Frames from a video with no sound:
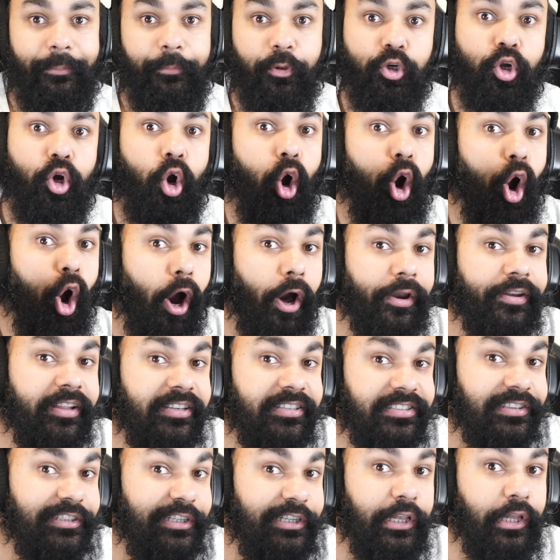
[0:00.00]
मेरे को
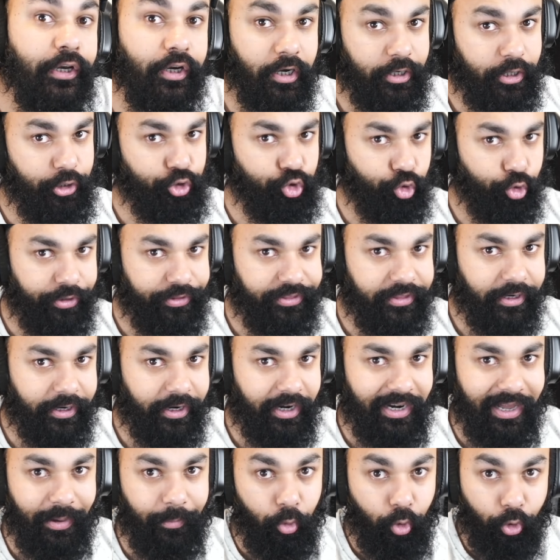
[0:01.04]
ऑनेस्टली लगा कि जोगिंदर का
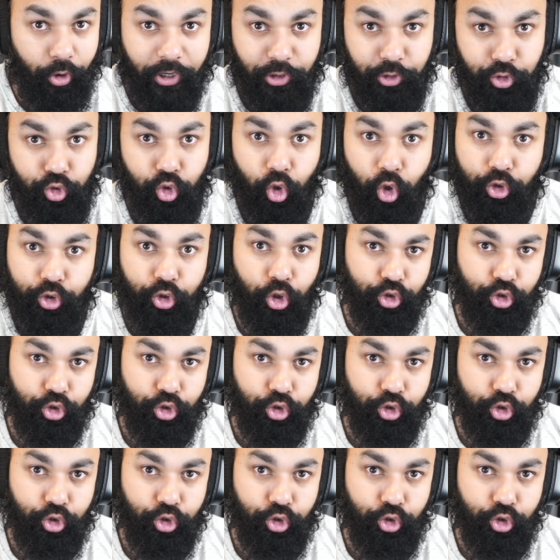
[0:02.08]
नाम होगा यो यो